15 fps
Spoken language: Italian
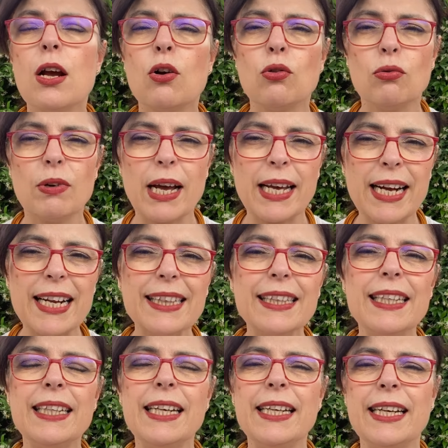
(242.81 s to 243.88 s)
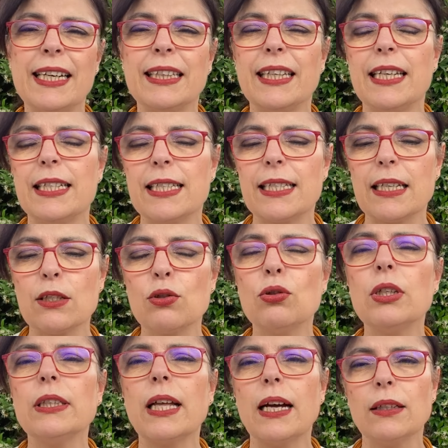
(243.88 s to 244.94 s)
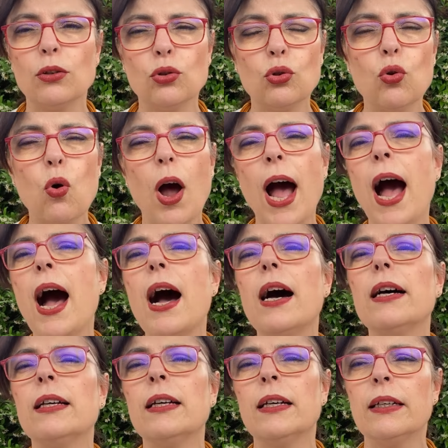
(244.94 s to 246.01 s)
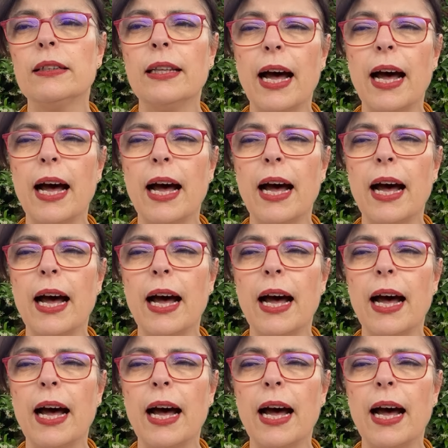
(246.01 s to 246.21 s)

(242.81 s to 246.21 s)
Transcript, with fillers: con una grande delicatezza soltanto a eh,